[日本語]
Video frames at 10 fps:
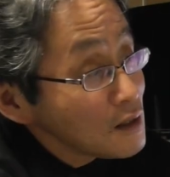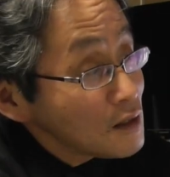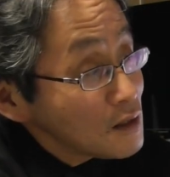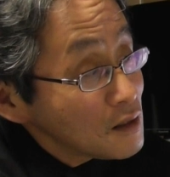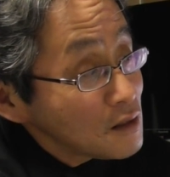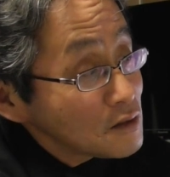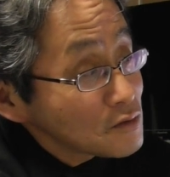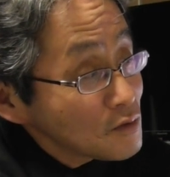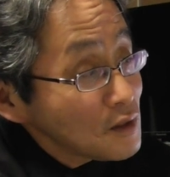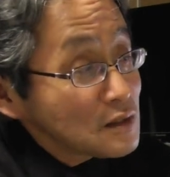
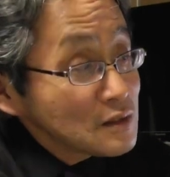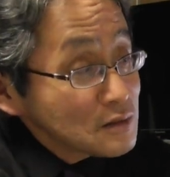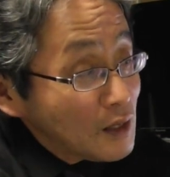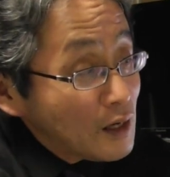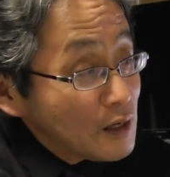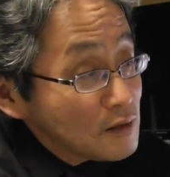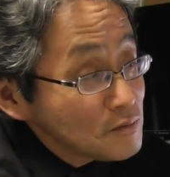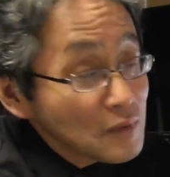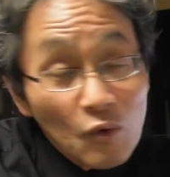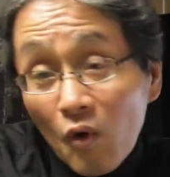えー、それはですね、まあ、